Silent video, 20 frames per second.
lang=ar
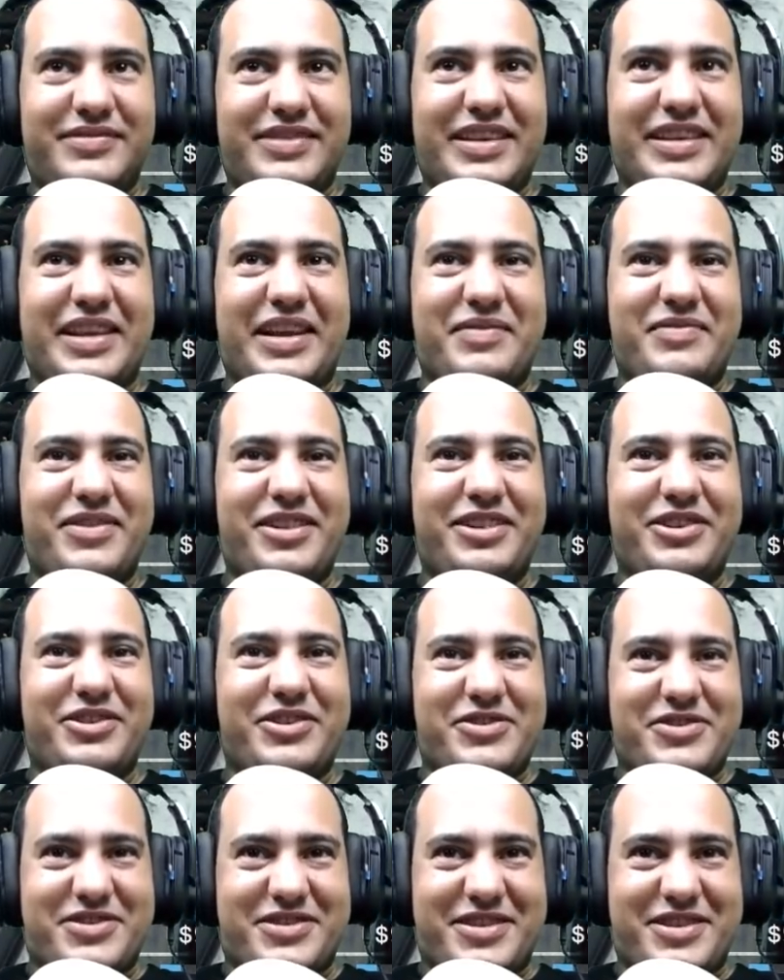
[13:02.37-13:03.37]
لا ده عمال
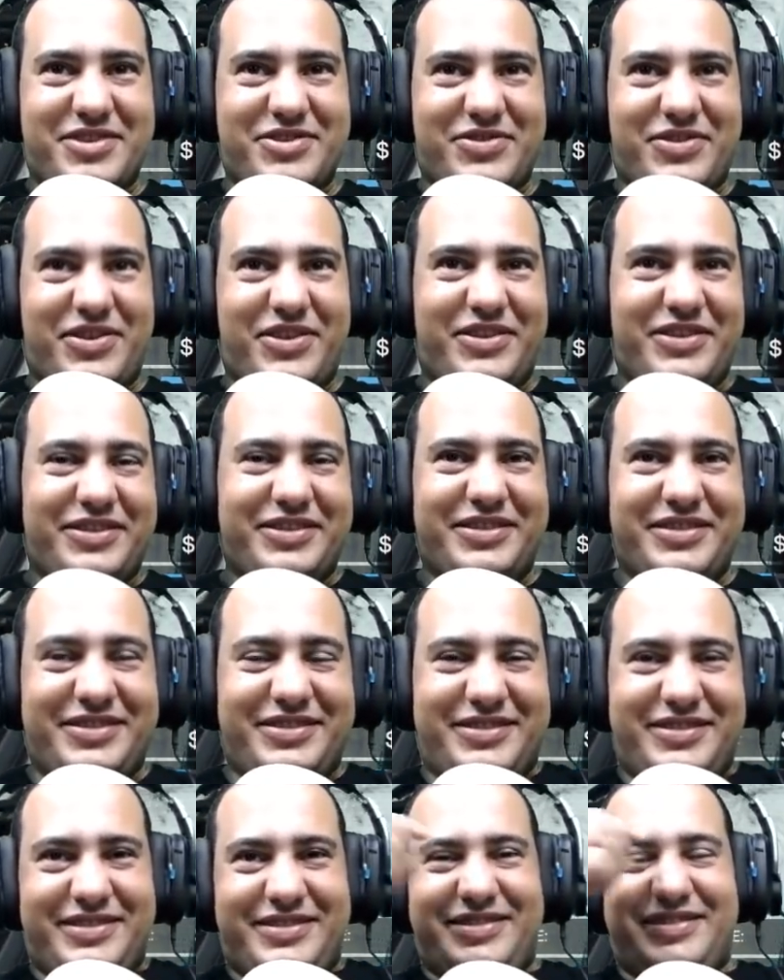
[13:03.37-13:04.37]
يرقص ديسكو
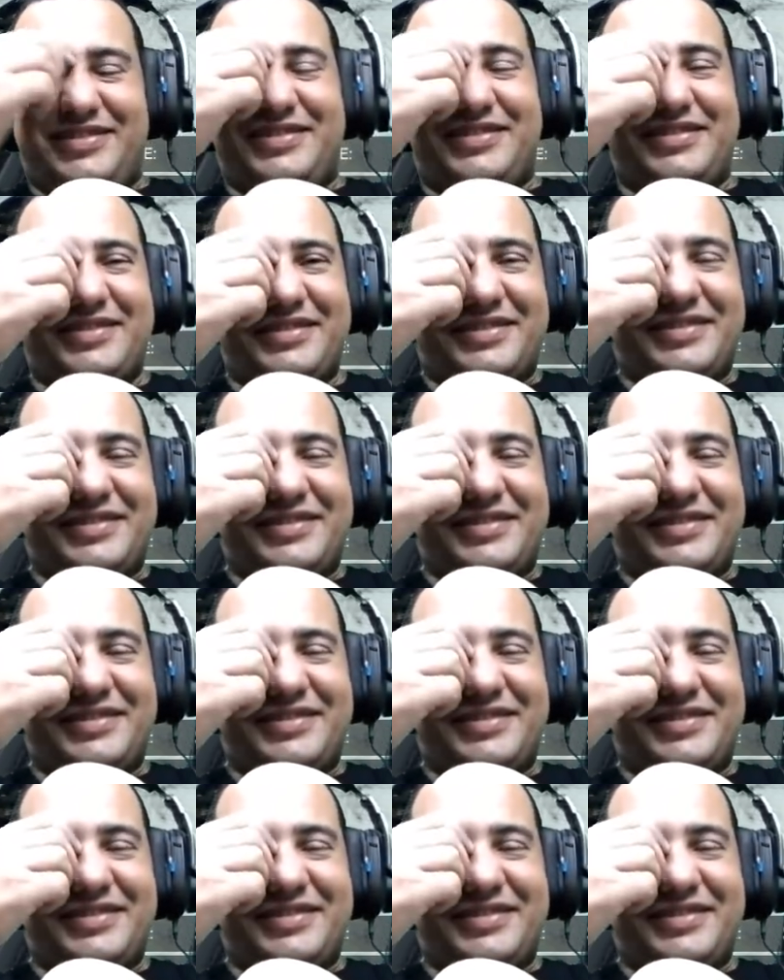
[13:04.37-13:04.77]
مين ده؟ مين